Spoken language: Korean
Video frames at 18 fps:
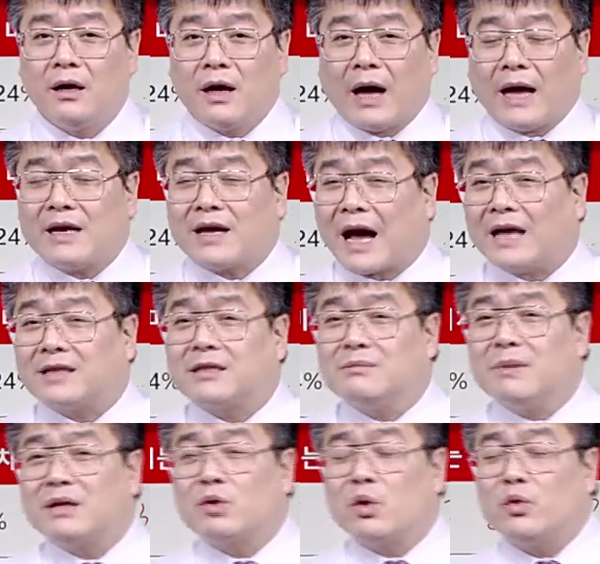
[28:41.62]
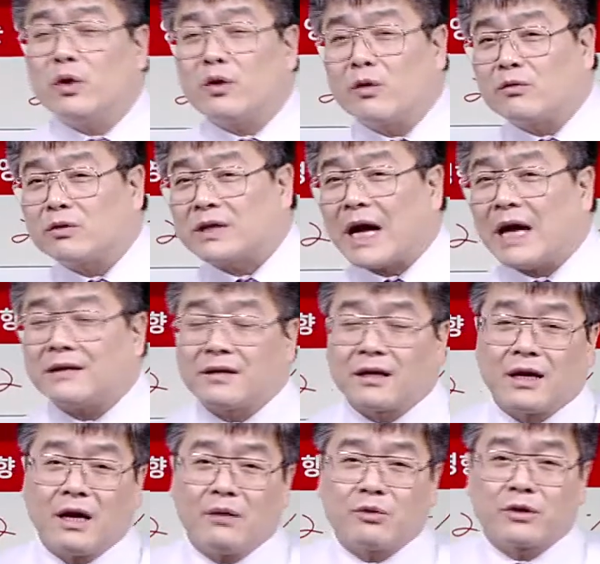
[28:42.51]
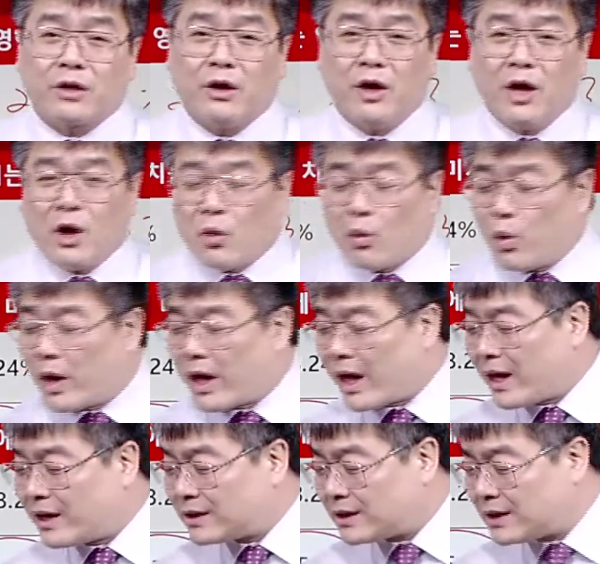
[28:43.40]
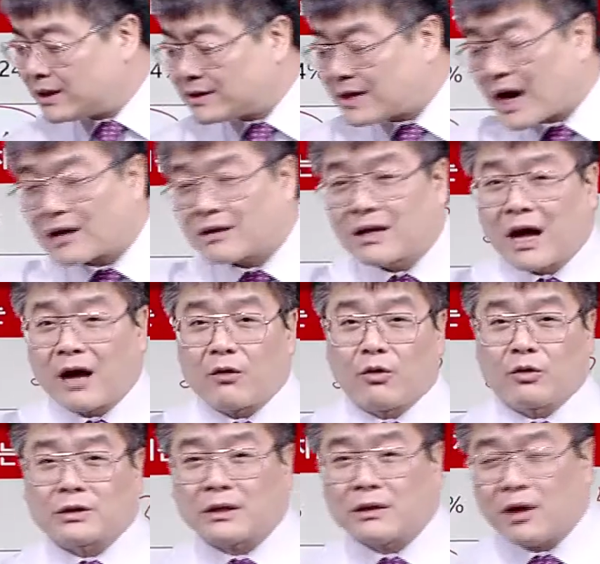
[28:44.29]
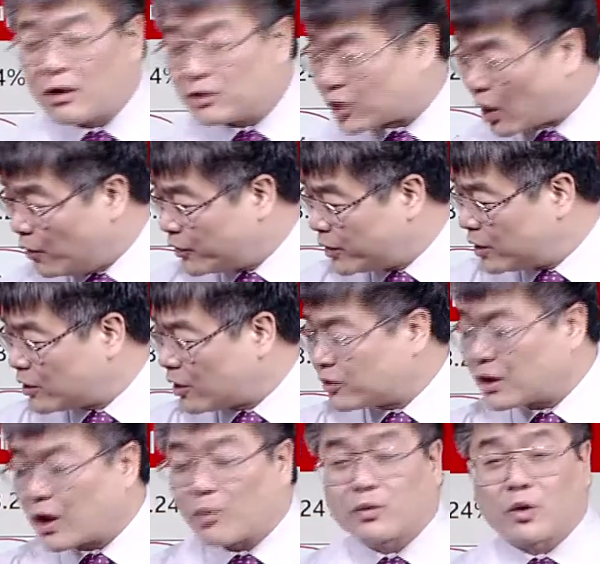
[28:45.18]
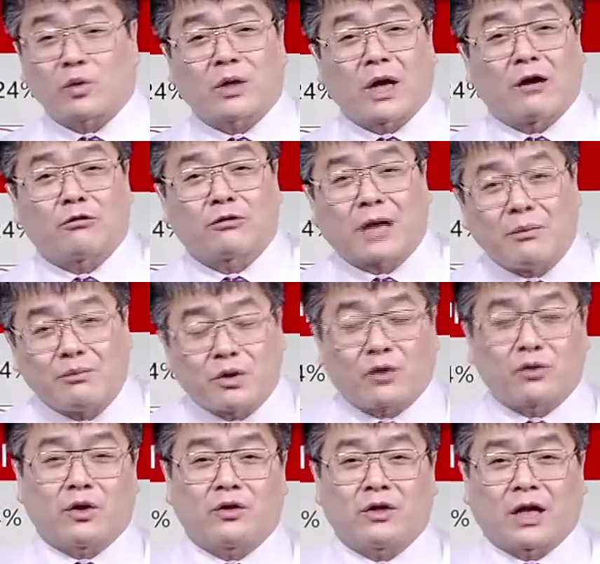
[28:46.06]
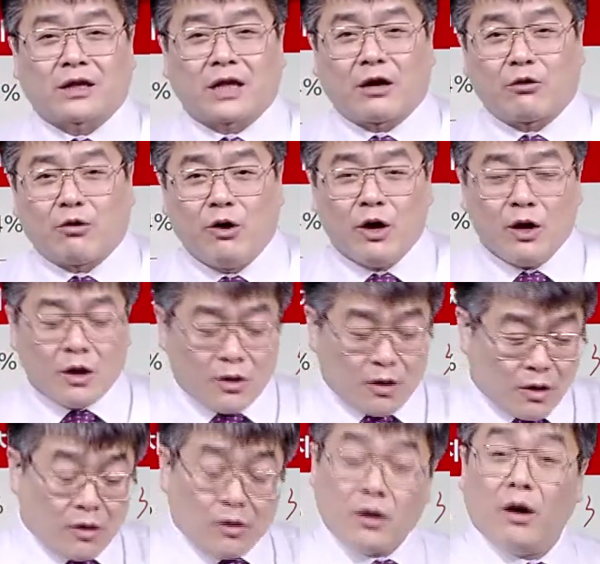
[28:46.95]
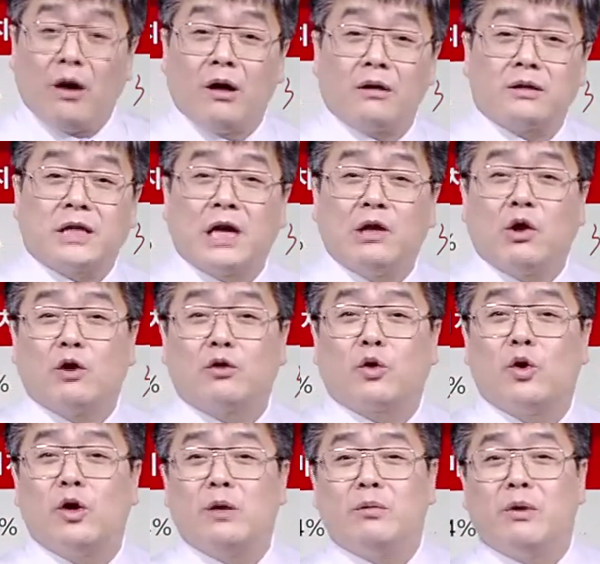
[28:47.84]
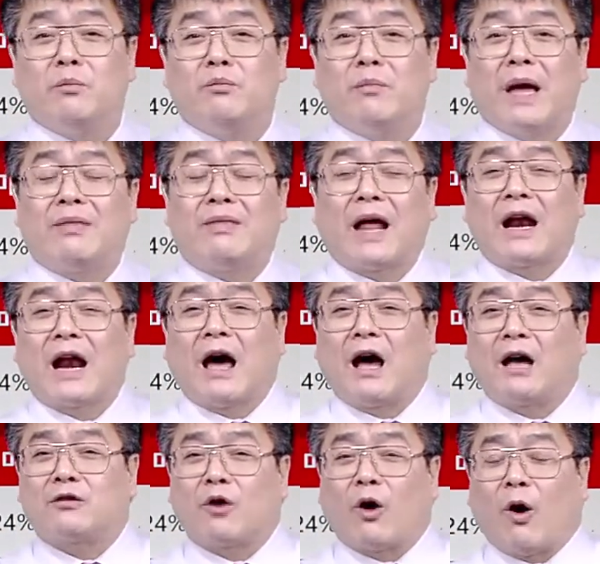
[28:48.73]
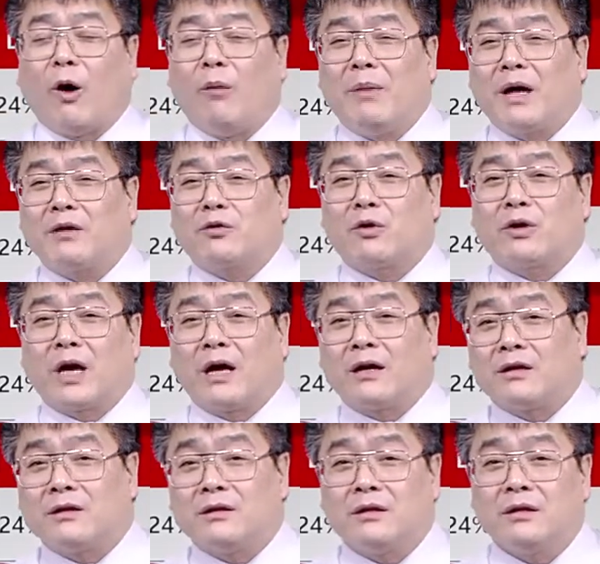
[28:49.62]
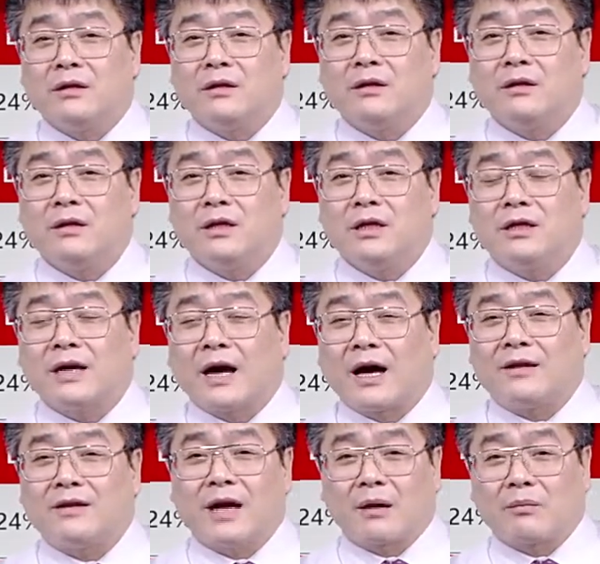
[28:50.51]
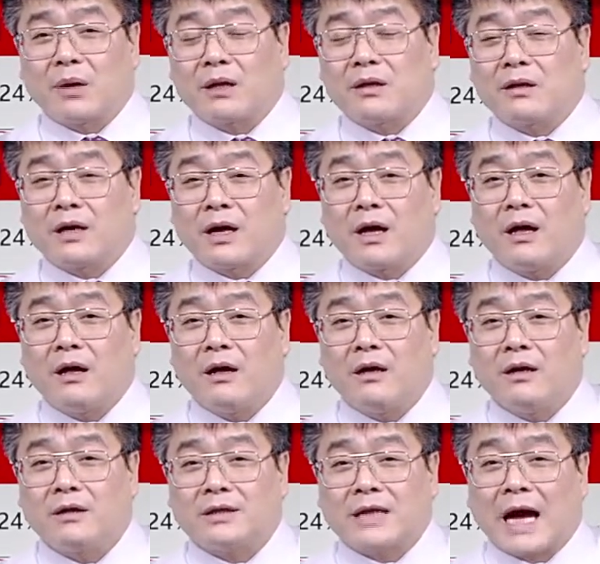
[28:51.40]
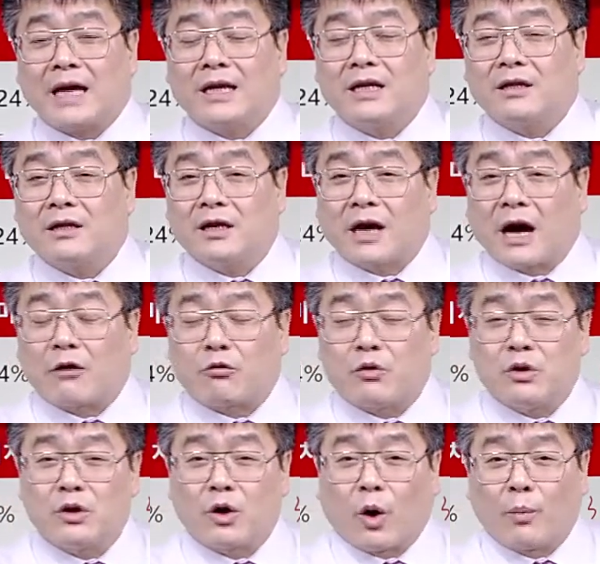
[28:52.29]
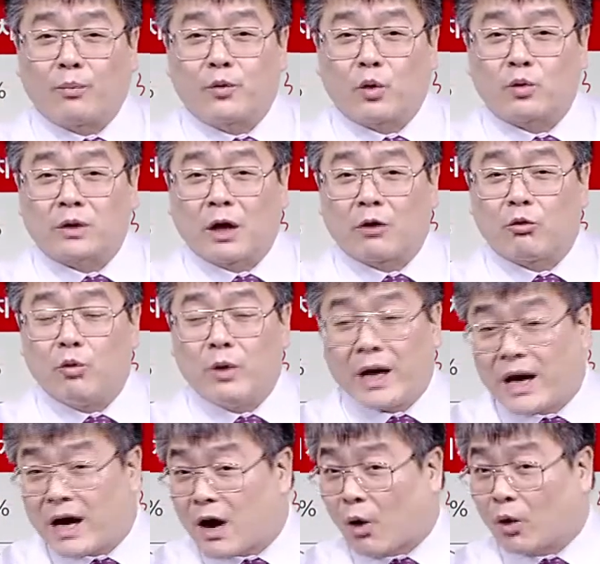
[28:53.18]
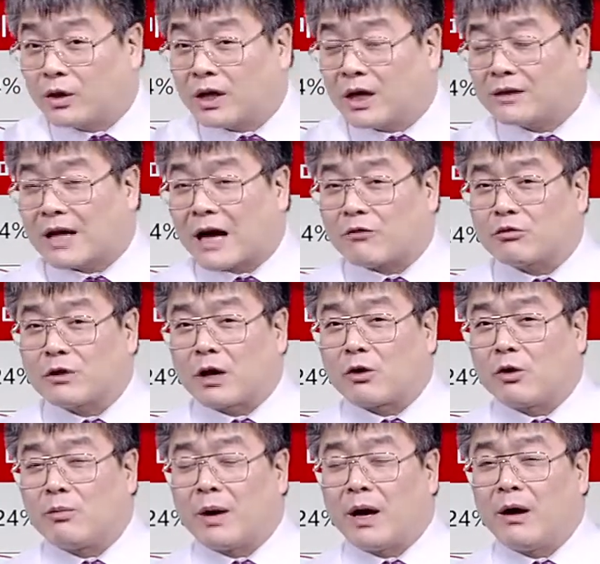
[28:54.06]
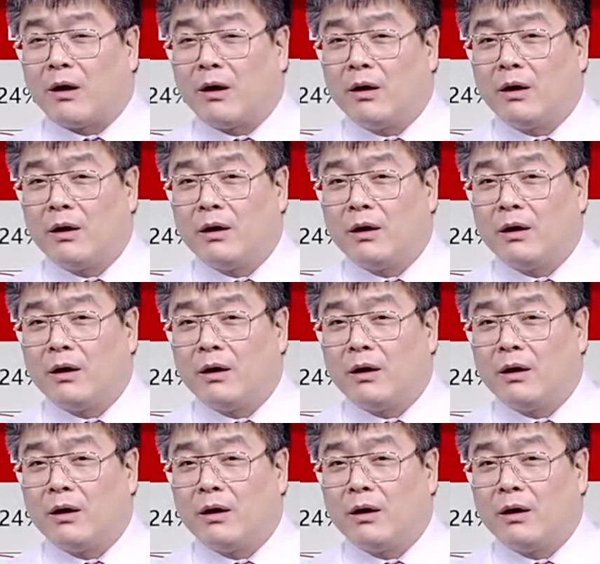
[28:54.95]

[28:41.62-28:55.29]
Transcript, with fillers: 아니 가슴에 손을 얹고 잘 생각해 보세요. 왜 시장 따로, 전기전자 업종 따로, 삼성전자 따로 채널 돌리면 맨날 나와서 엄한 소리하는 이상한 양반들의 자기들이 갖고 있는 업종 따로 왜 어떻게 따로따로를 봐요?